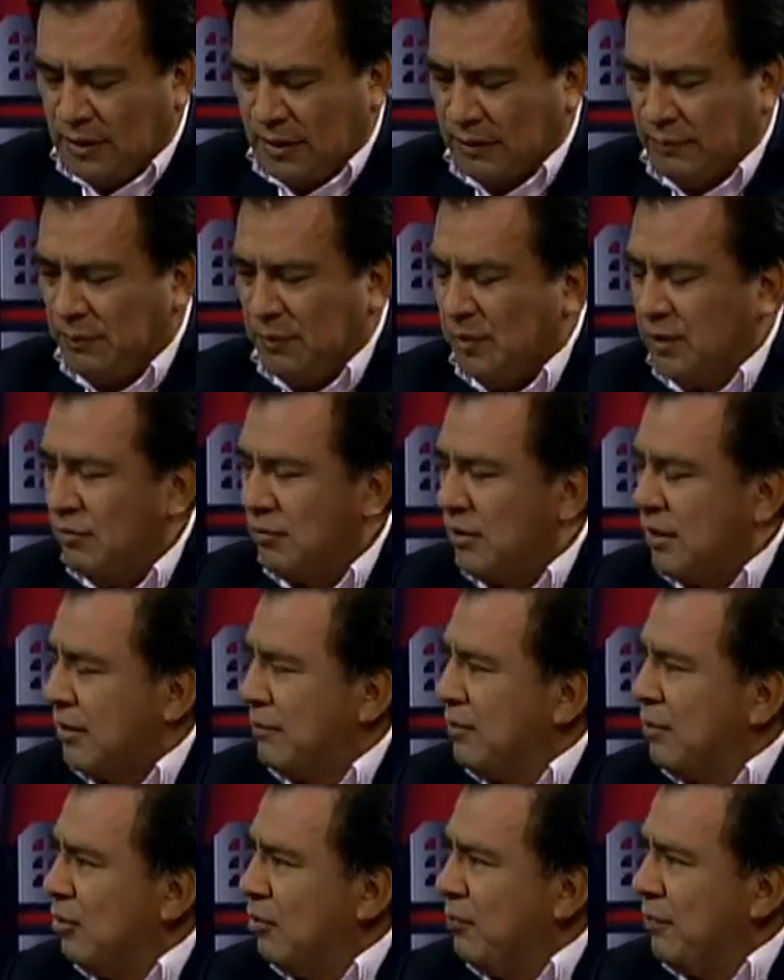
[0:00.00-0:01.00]
repitiendo a
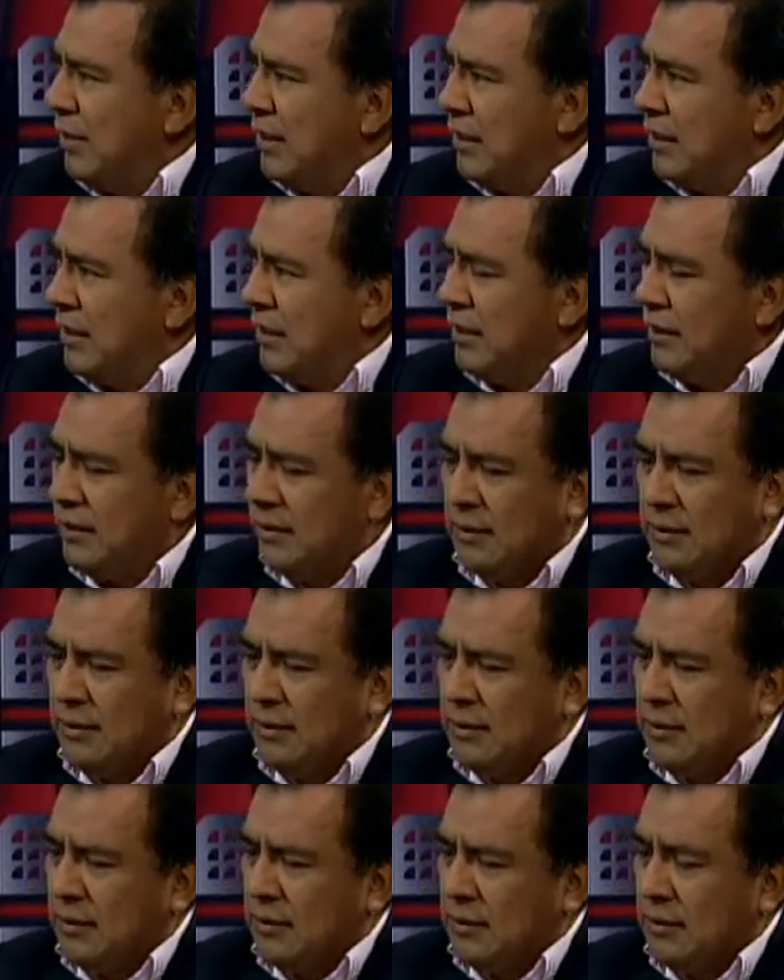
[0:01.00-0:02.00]
Ramiro Prialé,
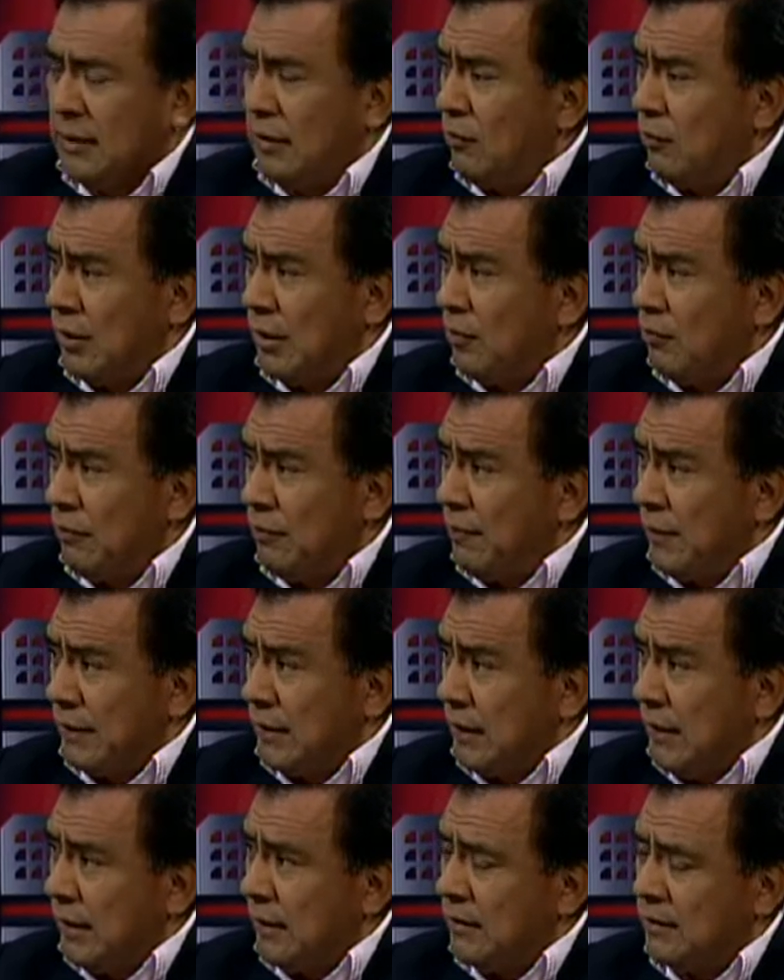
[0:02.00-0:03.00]
dialogar no es
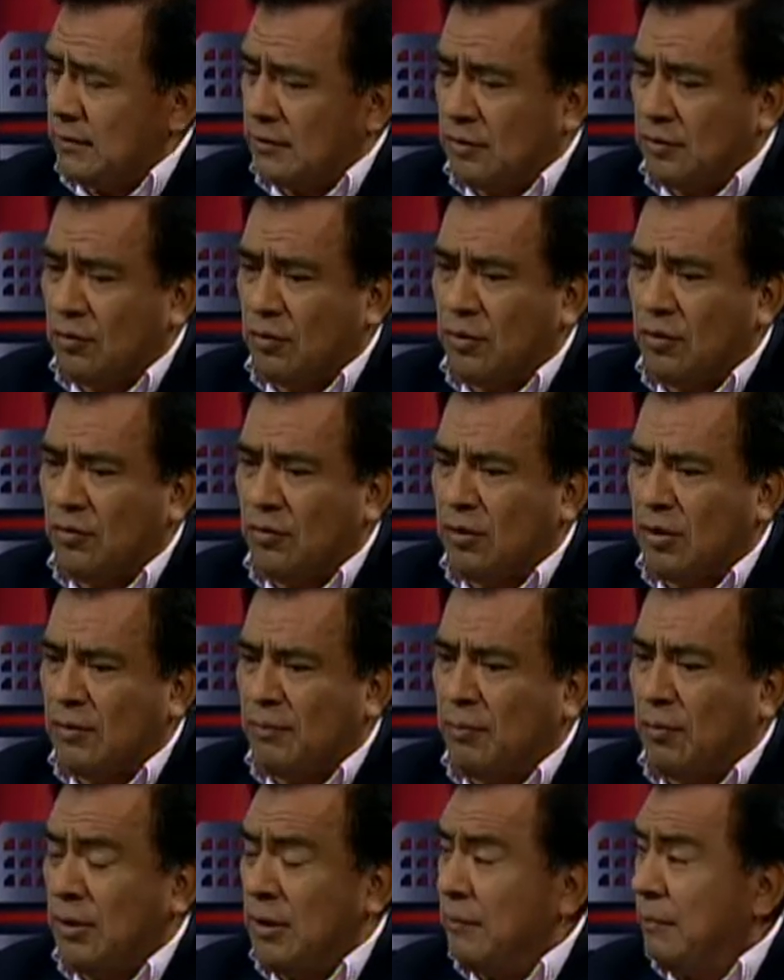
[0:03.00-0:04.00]
pactar. Yo creo
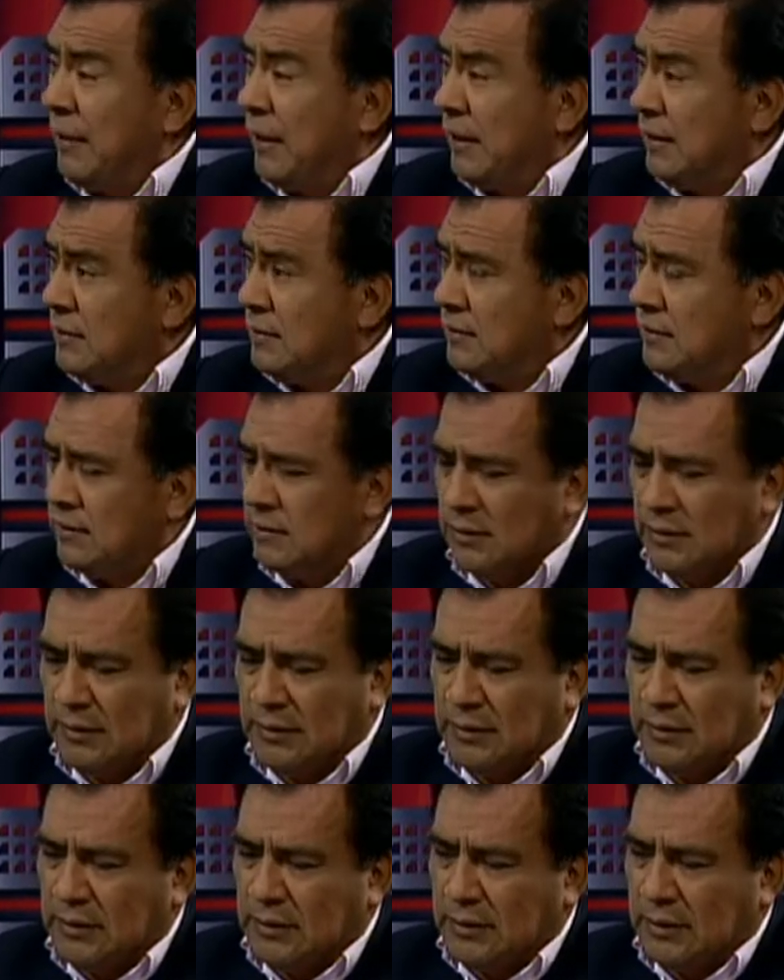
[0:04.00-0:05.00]
que por el país
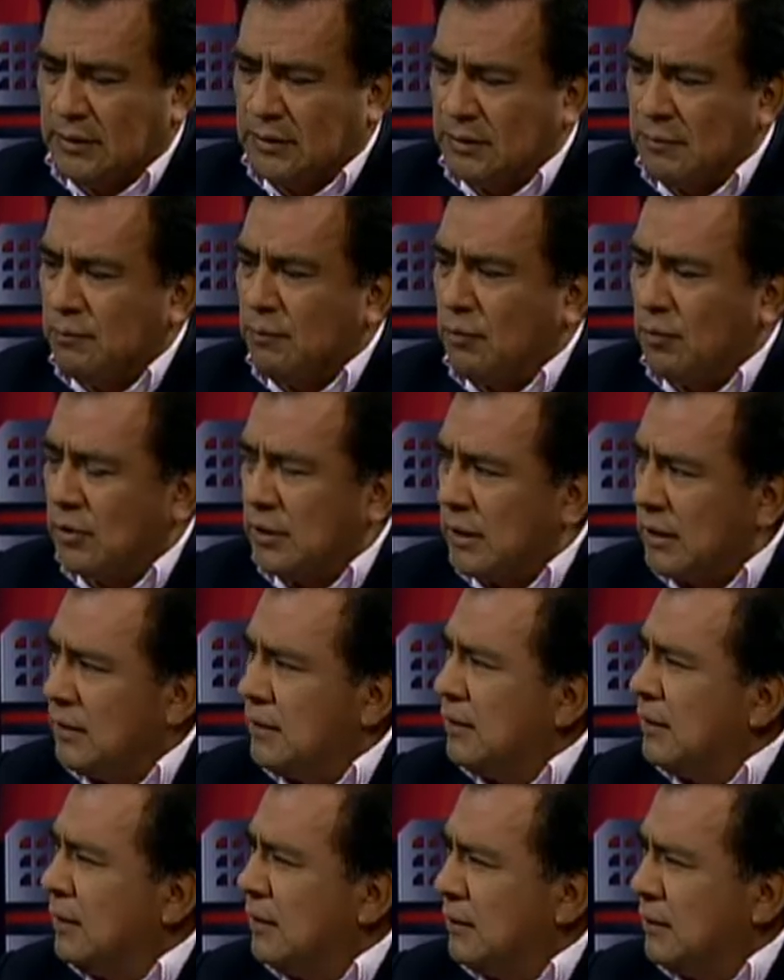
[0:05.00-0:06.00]
es
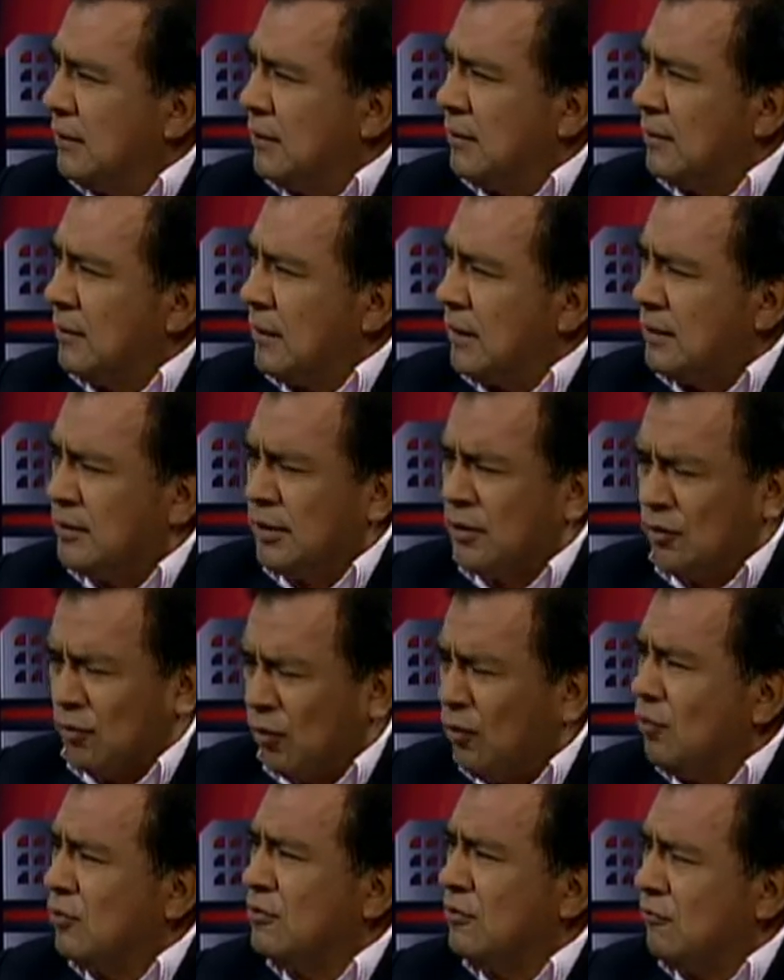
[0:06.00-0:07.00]
importante hacer
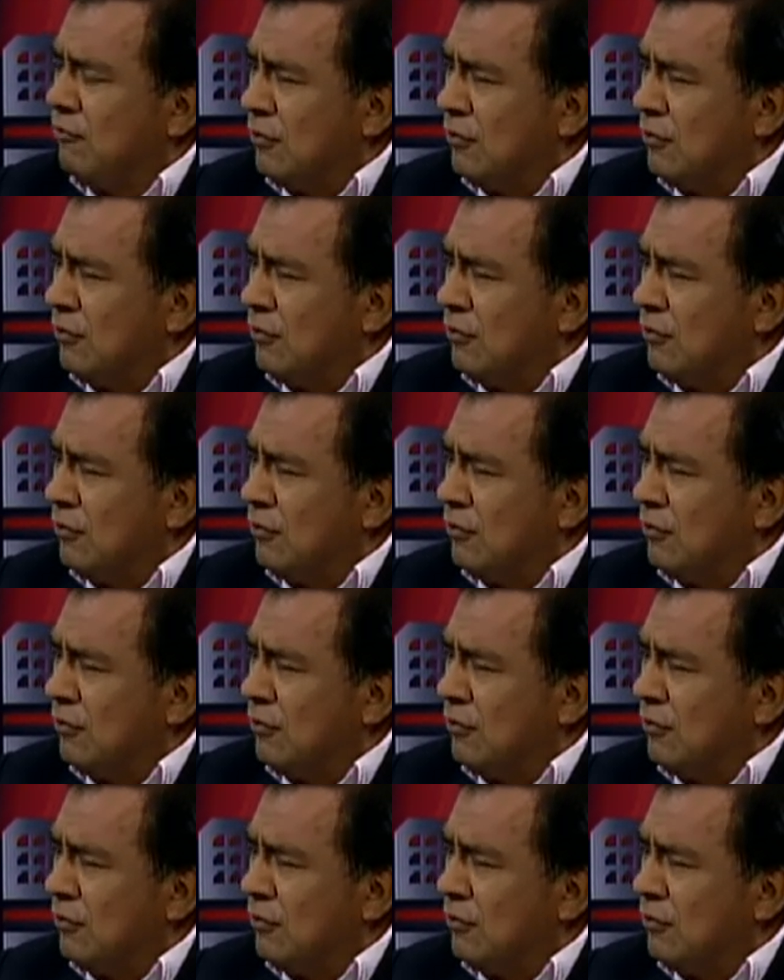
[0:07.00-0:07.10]
todos los